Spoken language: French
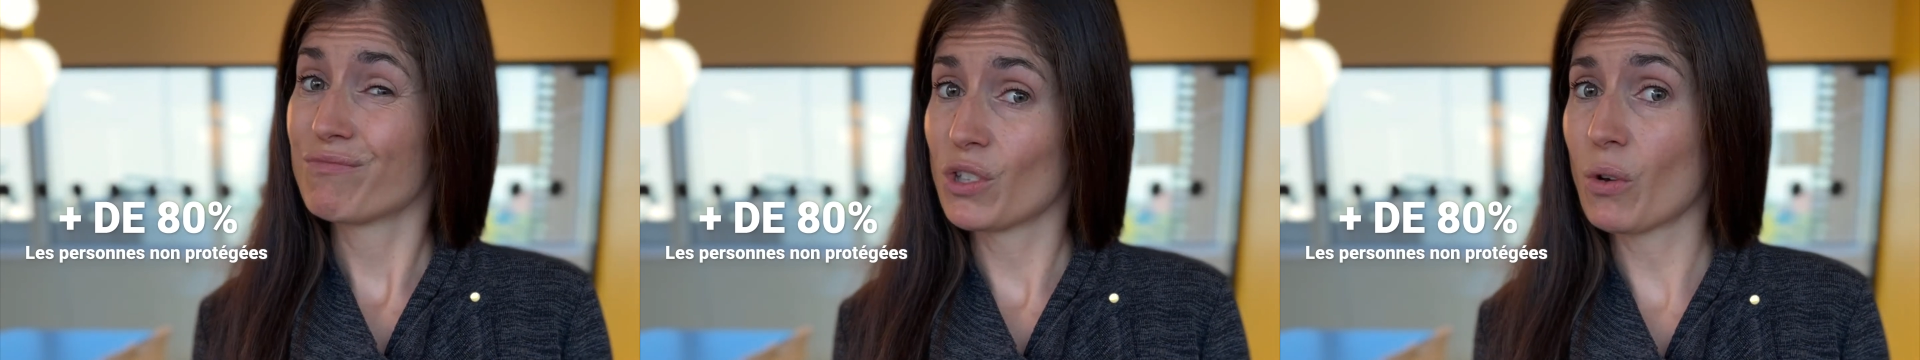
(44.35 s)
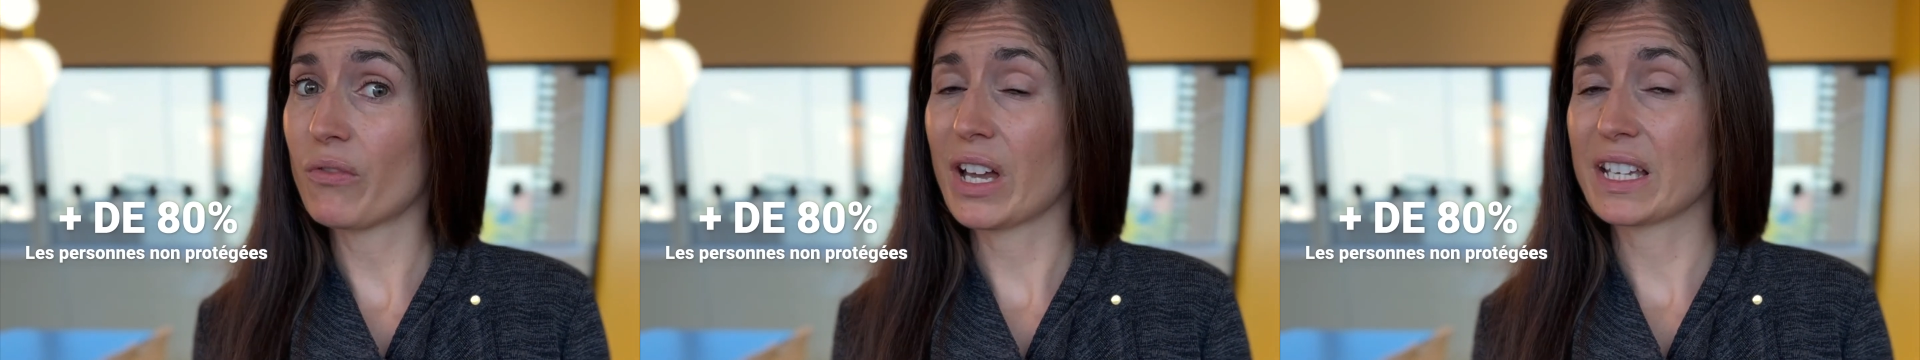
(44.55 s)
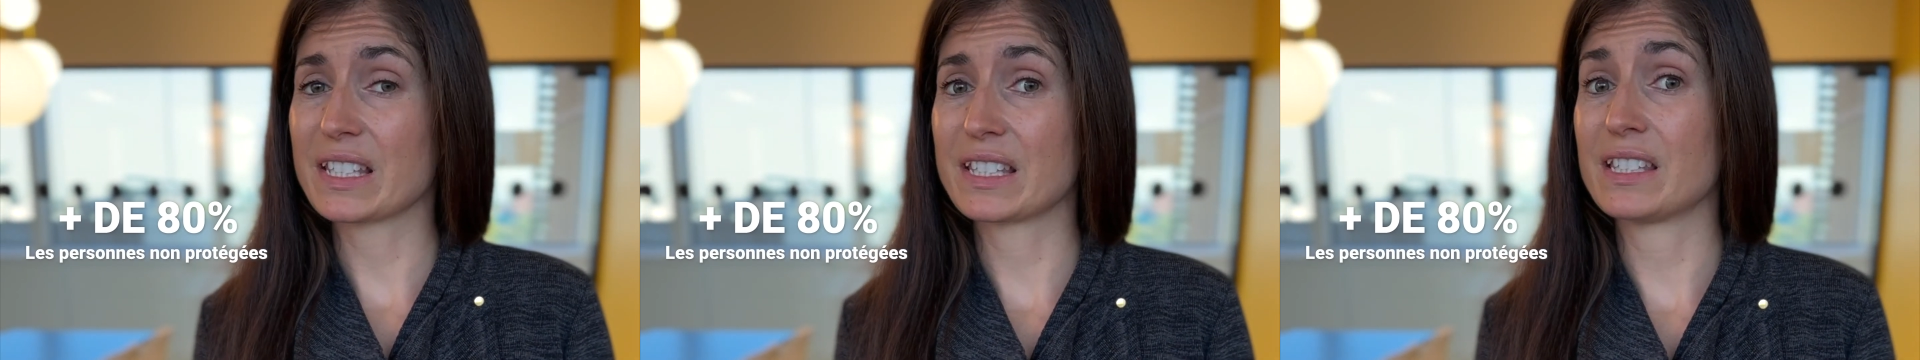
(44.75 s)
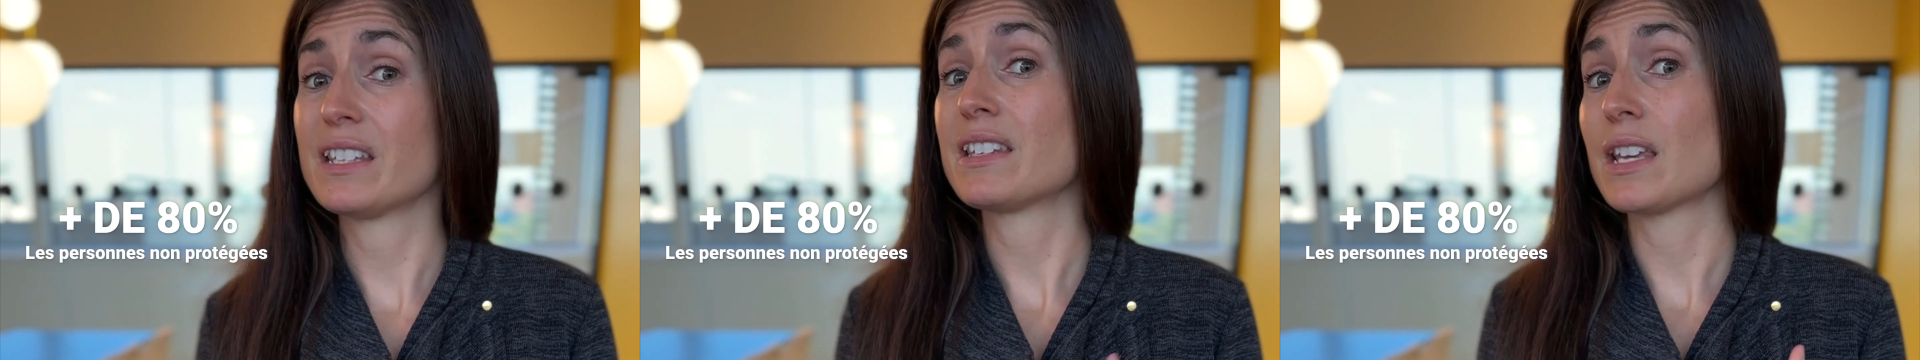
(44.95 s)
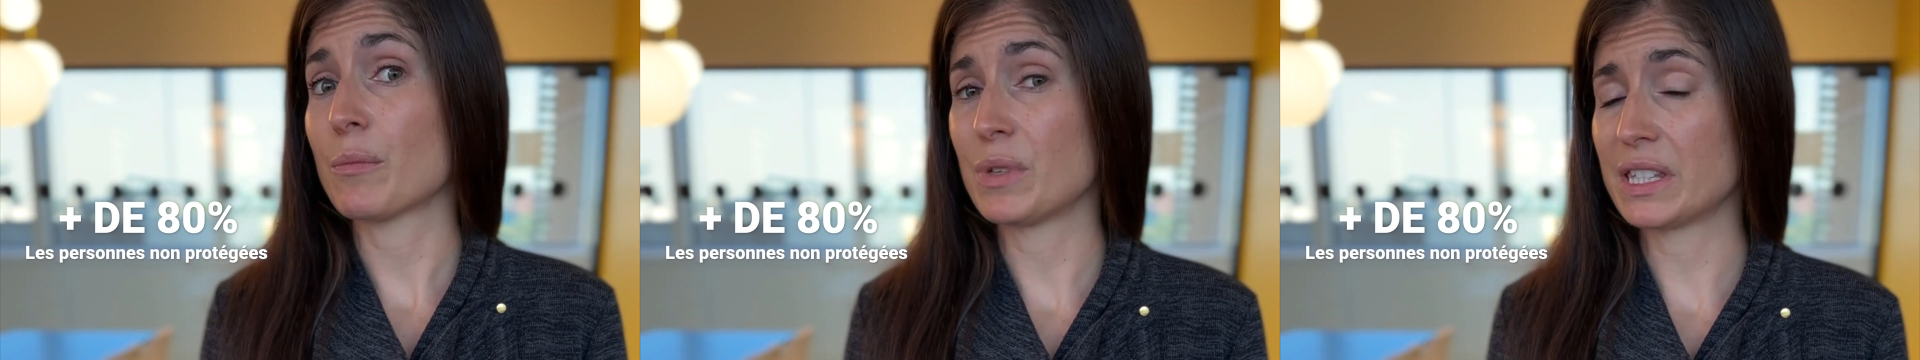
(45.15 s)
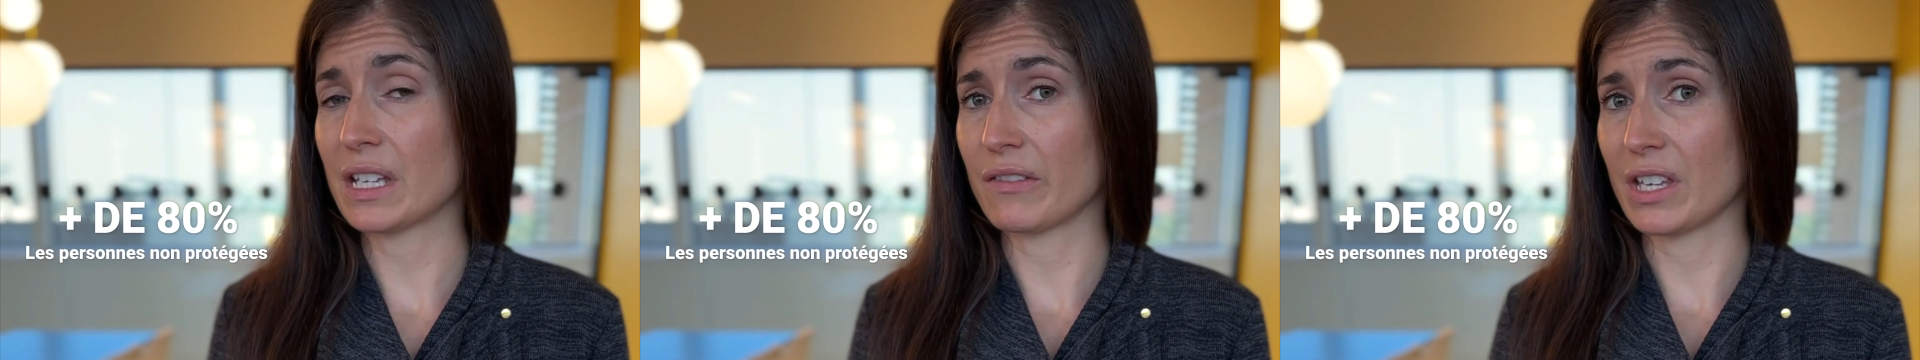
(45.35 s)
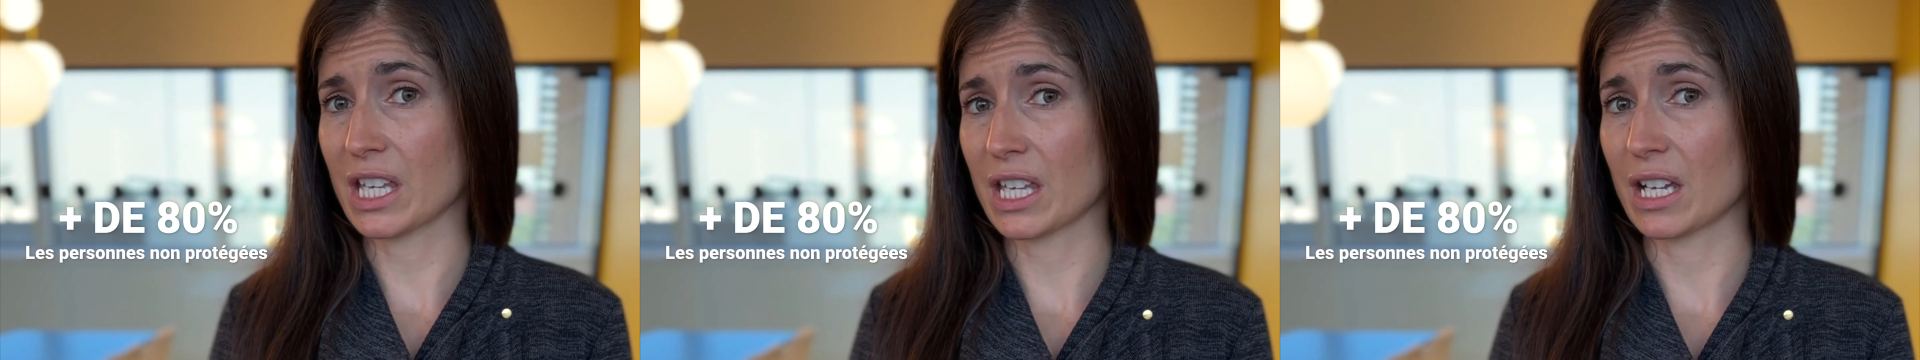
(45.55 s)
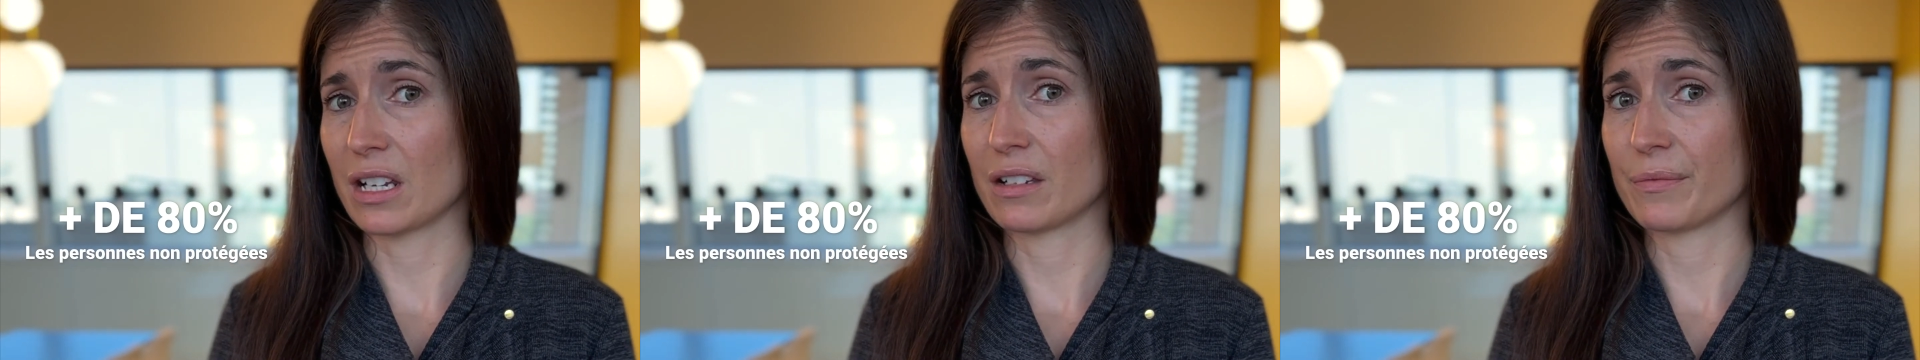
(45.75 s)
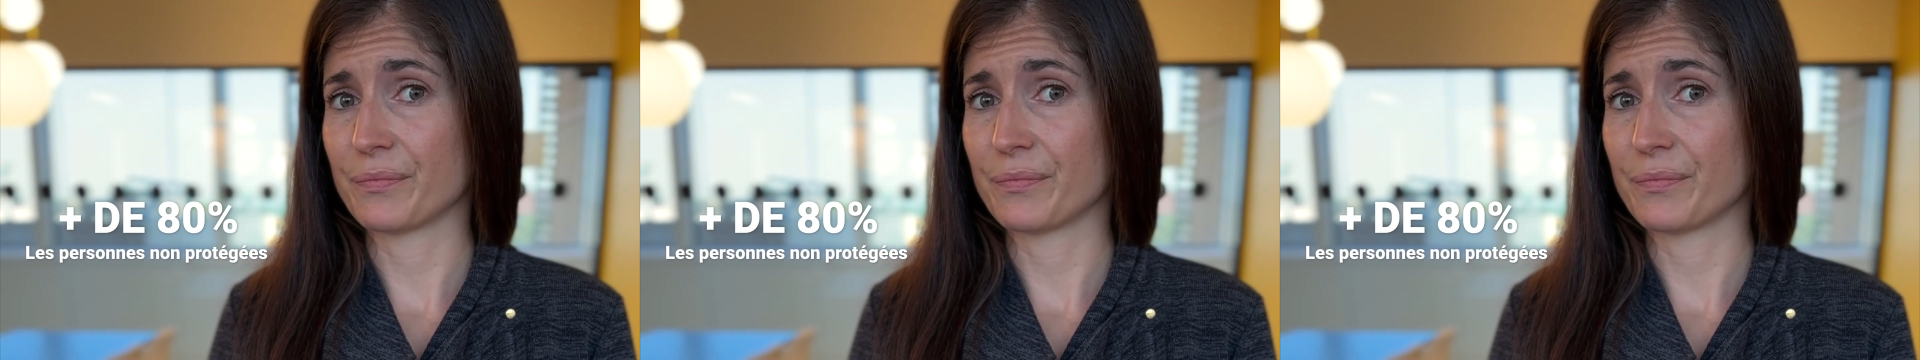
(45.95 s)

non vaccinées qui habitent avec elle.